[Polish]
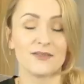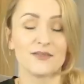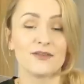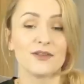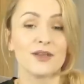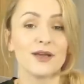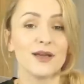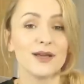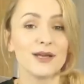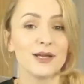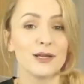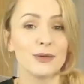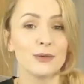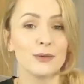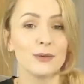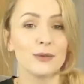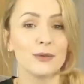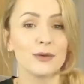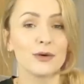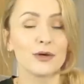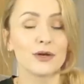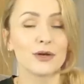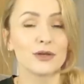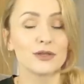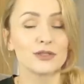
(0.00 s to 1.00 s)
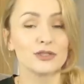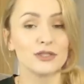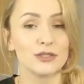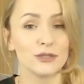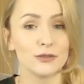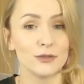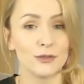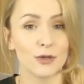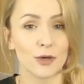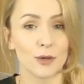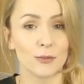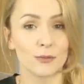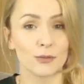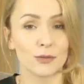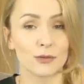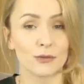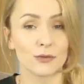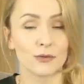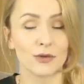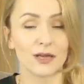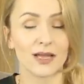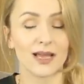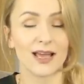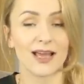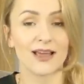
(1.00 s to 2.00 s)
wielu rodzinom,
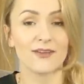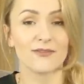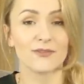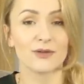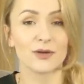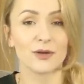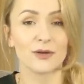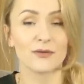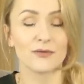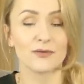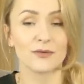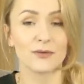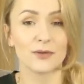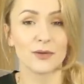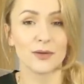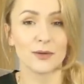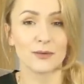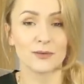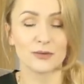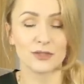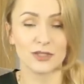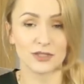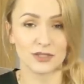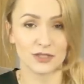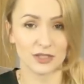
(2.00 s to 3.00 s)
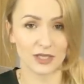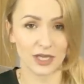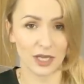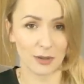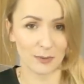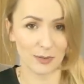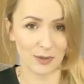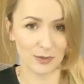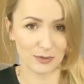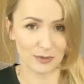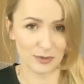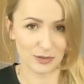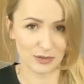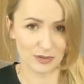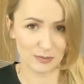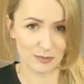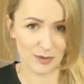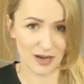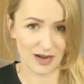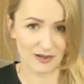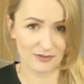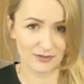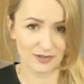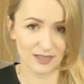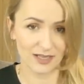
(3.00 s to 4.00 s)
które wychowują dzieci
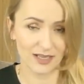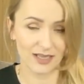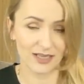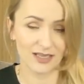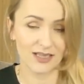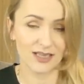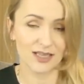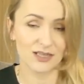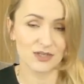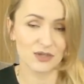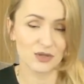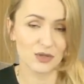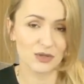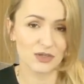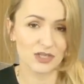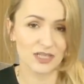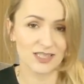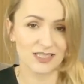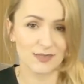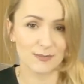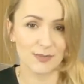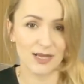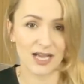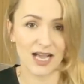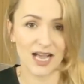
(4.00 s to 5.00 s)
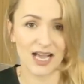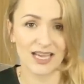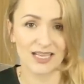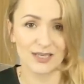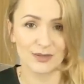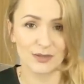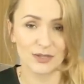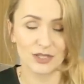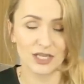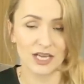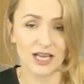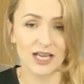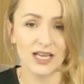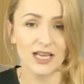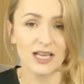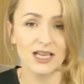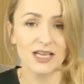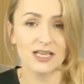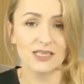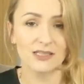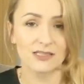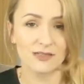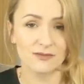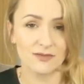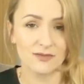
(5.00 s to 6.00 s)
niepełnosprawne i na co dzień zmagają się z